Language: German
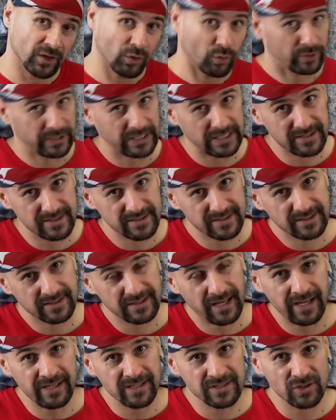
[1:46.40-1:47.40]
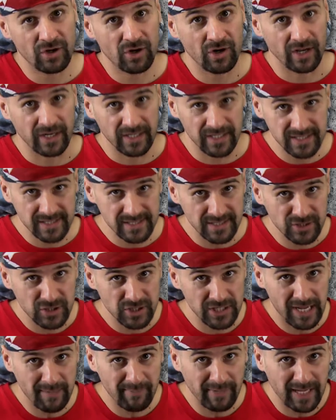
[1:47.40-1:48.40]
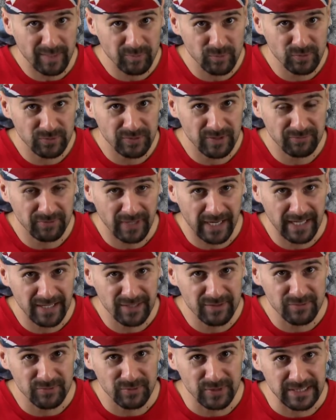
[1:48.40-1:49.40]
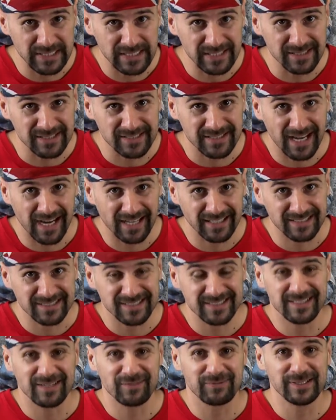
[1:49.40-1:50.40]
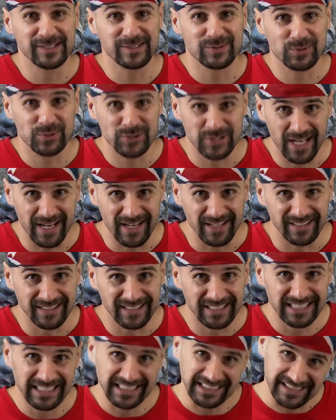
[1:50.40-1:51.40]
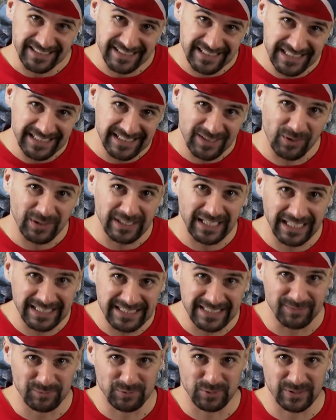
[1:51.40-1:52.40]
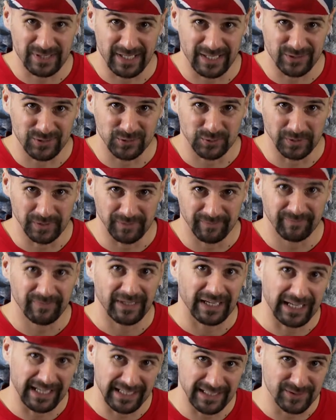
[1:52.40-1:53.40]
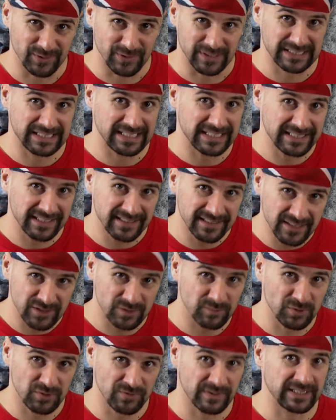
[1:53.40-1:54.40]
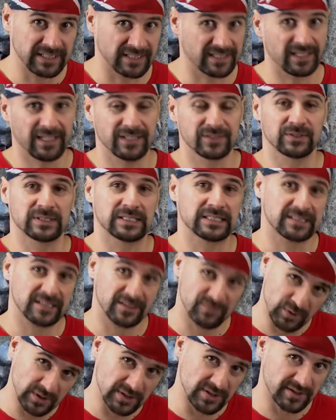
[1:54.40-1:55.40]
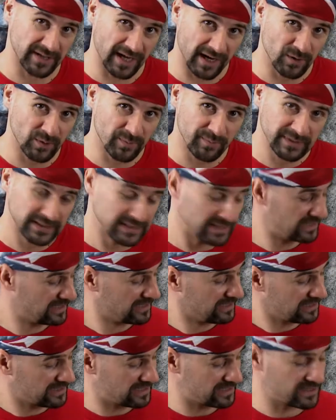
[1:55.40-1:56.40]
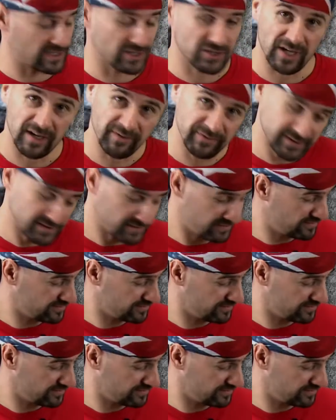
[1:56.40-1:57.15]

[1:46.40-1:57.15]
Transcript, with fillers: Und jetzt keine Sorge, nicht in Schnappatmung verfallen für die, die sagen, das ist ja viel zu schnell. Das klingt auch langsam total cool. Also, es geht hier nicht um Geschwindigkeit, sondern es geht wirklich darum, dass ihr es schafft,